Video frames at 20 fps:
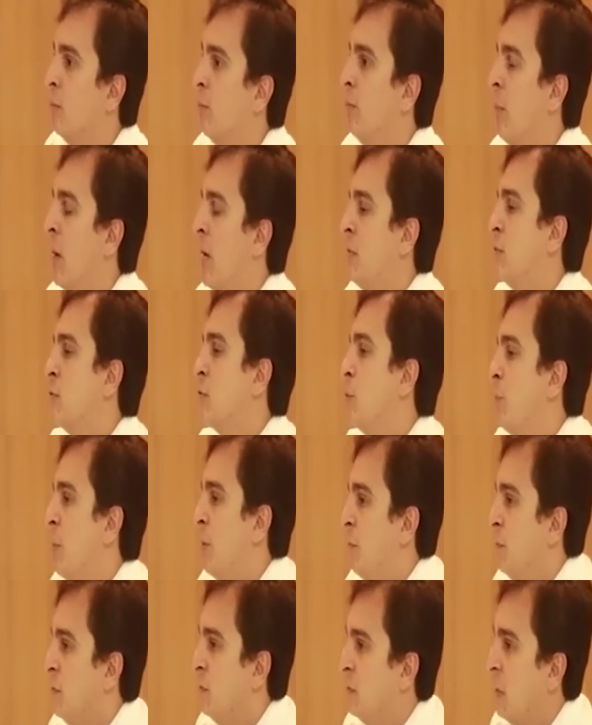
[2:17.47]
parte
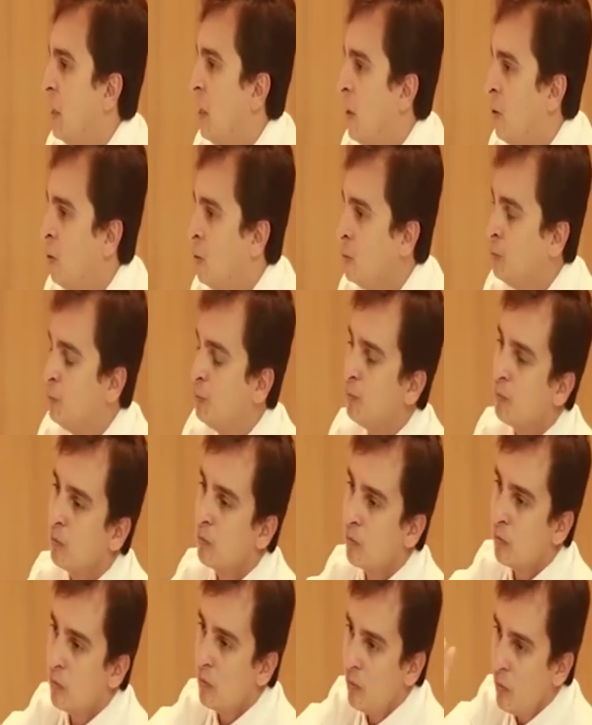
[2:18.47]
superficial
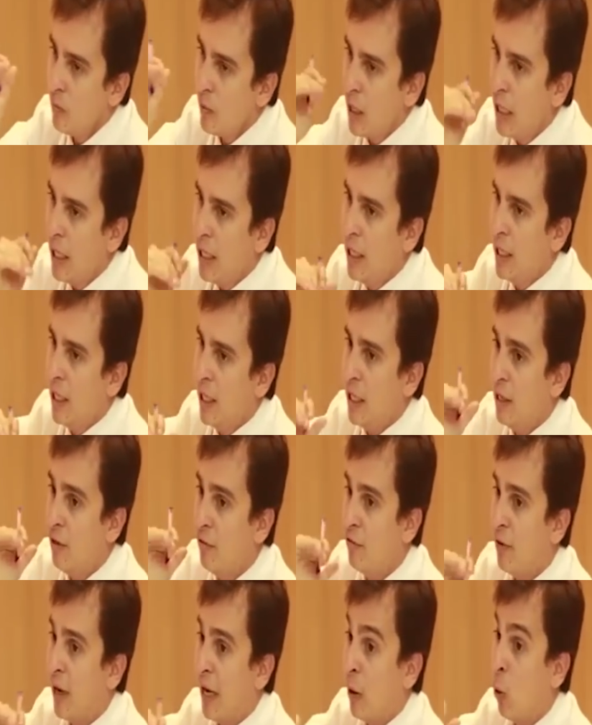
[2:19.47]
e vai